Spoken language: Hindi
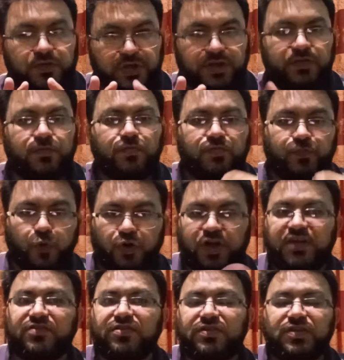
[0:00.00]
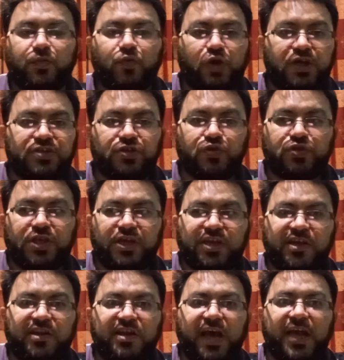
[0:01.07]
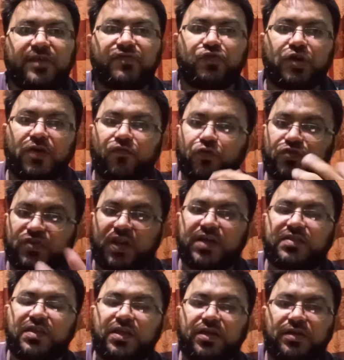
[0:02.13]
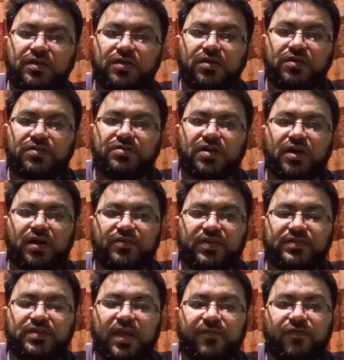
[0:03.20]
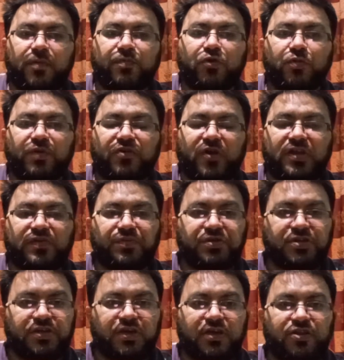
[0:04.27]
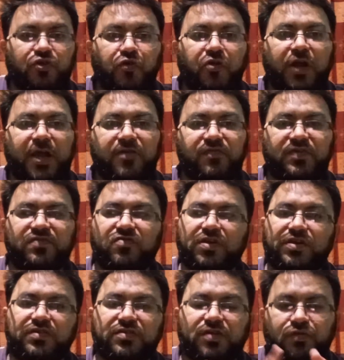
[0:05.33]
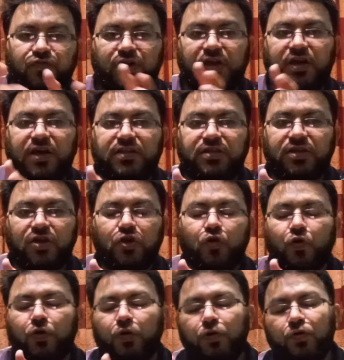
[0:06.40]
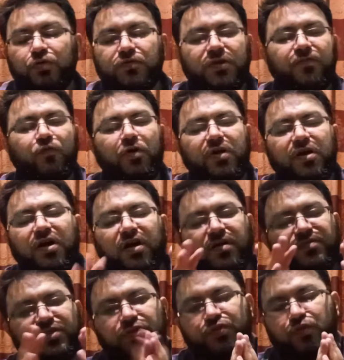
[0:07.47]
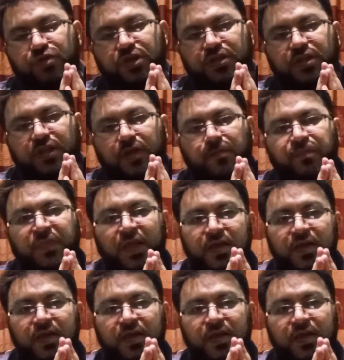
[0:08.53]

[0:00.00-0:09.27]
यानी पॉडकास्टिंग से मुराद ये होता है कि लाइव जो है वो चलाते हैं या जैसे एफ के ऊपर ट्रांसमिशन कर दी और लाइव इस तरह की साउंड लगा दी और लोग जो है वो आराम से सो जाते हैं